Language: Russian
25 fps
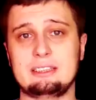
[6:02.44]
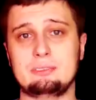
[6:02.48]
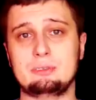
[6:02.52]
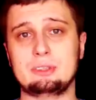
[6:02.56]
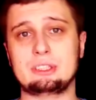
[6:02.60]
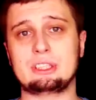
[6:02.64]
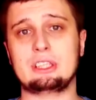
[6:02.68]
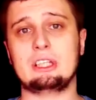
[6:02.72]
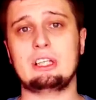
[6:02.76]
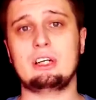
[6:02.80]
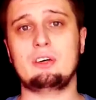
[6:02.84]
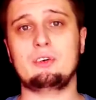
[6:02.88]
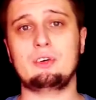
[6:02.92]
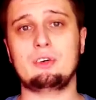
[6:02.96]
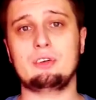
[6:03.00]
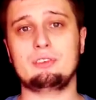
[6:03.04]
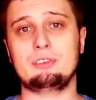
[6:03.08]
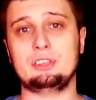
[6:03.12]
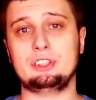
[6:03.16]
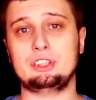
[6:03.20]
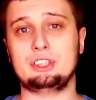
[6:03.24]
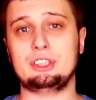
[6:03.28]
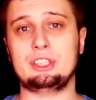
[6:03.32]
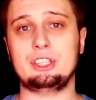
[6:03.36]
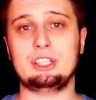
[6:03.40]
смысл на
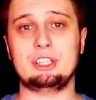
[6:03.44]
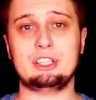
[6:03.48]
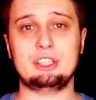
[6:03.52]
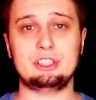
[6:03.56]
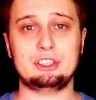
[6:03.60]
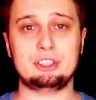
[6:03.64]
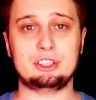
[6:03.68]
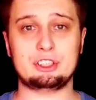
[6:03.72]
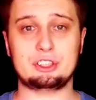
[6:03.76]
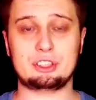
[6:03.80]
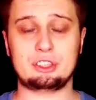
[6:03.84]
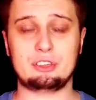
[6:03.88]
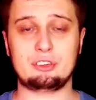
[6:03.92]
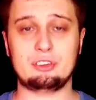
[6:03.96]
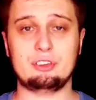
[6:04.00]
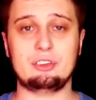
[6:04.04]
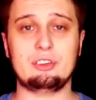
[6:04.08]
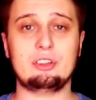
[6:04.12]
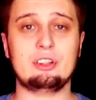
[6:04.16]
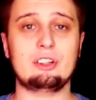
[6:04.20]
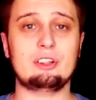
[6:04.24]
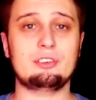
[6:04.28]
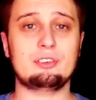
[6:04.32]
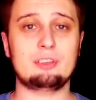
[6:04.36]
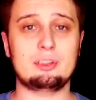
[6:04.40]
уровне 4100
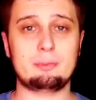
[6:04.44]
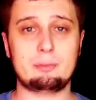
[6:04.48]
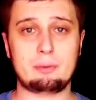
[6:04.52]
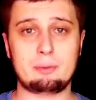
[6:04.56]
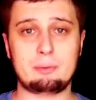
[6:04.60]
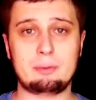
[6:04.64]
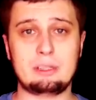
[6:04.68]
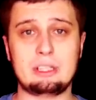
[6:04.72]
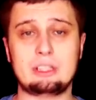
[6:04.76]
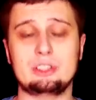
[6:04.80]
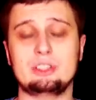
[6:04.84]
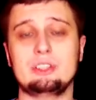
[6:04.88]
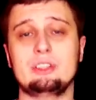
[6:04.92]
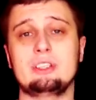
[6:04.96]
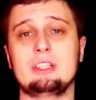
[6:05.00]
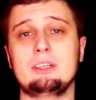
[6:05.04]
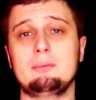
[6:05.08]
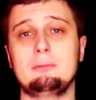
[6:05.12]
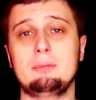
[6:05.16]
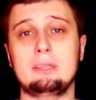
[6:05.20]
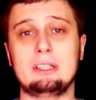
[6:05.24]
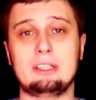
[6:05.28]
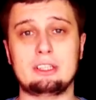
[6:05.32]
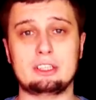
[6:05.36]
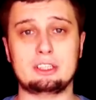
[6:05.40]
долларов. Напоминаю, что это
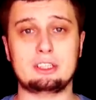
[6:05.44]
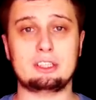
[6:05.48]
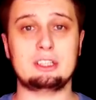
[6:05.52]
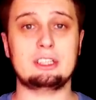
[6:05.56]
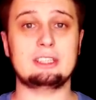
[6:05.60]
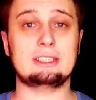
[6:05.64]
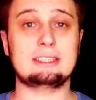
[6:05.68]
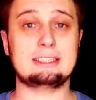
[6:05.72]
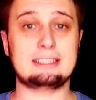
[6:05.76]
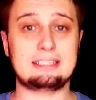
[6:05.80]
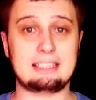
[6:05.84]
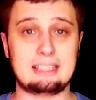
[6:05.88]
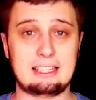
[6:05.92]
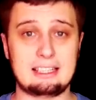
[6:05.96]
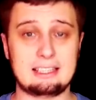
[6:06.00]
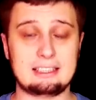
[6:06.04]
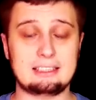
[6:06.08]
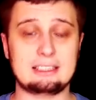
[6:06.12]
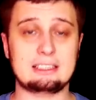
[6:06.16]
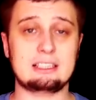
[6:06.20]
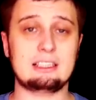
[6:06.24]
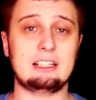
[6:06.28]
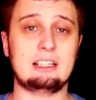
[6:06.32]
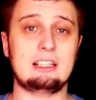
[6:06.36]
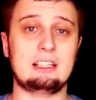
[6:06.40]
биржа
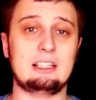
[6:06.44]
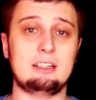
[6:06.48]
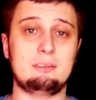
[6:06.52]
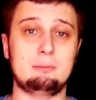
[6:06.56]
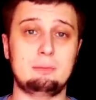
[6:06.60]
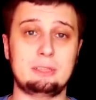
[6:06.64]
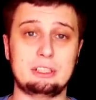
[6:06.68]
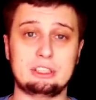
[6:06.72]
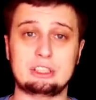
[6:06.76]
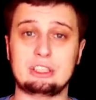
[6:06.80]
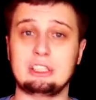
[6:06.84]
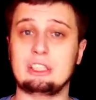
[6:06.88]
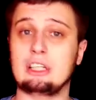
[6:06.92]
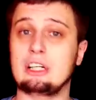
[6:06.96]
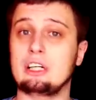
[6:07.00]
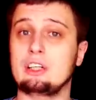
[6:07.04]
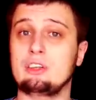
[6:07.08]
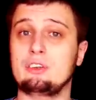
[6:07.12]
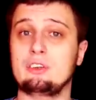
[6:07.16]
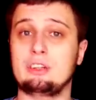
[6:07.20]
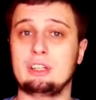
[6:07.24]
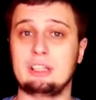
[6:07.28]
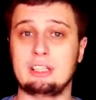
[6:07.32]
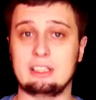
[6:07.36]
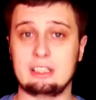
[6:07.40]
CEX, а, биржа, на
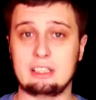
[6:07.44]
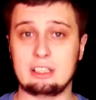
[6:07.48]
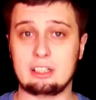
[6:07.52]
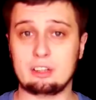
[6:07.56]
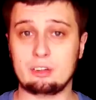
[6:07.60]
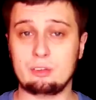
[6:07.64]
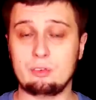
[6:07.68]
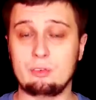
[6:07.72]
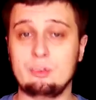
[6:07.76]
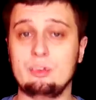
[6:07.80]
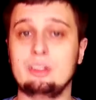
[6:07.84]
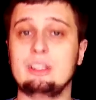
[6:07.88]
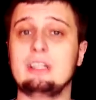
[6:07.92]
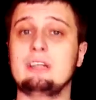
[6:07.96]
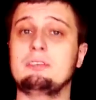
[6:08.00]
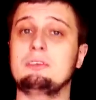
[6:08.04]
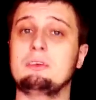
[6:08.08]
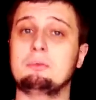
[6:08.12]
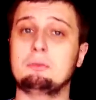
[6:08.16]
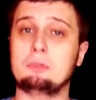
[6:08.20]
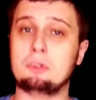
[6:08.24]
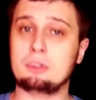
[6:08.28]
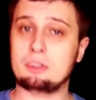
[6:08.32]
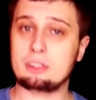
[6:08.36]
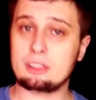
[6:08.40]
которой я торгую. Там
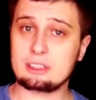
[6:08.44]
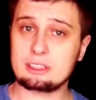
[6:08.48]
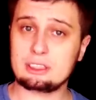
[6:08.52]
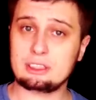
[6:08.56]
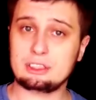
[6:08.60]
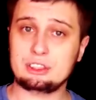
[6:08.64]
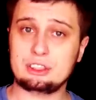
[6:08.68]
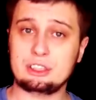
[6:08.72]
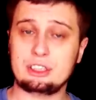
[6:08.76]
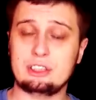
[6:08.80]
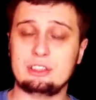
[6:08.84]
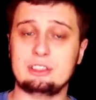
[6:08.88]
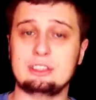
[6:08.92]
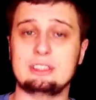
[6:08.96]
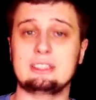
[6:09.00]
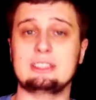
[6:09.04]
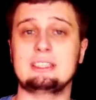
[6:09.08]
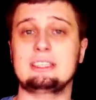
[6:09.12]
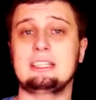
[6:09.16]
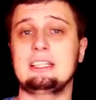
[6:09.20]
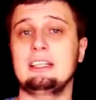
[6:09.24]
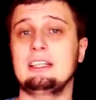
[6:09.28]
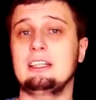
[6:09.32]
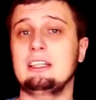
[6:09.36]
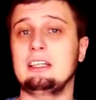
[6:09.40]
немного различаются
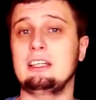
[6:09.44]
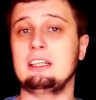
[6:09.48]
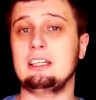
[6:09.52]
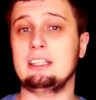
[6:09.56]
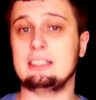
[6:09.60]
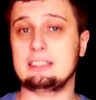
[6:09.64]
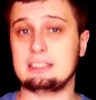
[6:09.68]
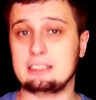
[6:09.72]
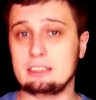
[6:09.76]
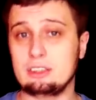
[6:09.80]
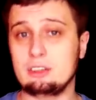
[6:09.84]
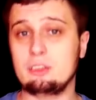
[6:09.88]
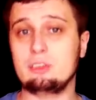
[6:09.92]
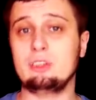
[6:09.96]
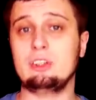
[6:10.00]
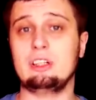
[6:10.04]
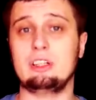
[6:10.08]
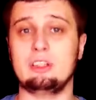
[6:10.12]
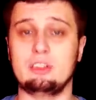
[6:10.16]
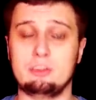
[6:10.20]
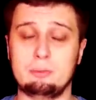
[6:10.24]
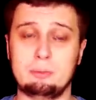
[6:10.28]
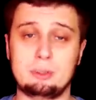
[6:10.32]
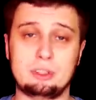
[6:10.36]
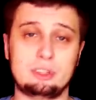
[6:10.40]
цены, и ссылку на
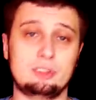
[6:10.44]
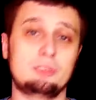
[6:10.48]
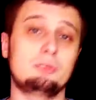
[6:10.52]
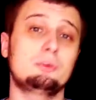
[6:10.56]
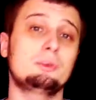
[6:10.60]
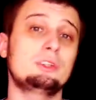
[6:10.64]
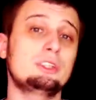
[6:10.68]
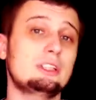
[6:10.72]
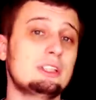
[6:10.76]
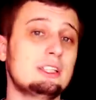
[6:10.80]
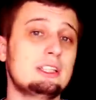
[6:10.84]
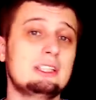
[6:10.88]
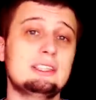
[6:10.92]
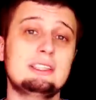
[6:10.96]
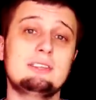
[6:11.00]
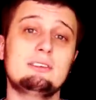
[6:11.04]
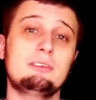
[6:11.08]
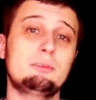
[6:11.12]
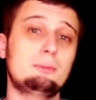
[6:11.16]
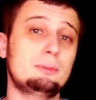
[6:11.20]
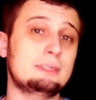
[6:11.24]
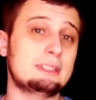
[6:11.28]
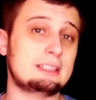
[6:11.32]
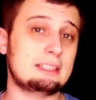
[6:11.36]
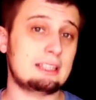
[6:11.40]
эту биржу вы можете найти в
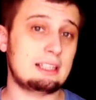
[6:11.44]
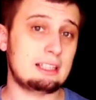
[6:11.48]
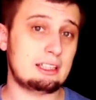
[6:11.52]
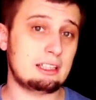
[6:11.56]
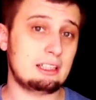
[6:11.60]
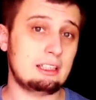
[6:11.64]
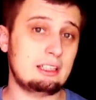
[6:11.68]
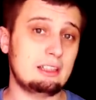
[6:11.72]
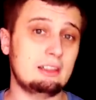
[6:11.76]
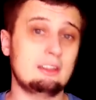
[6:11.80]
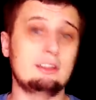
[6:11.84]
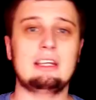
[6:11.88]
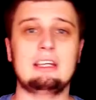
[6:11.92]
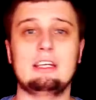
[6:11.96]
описании.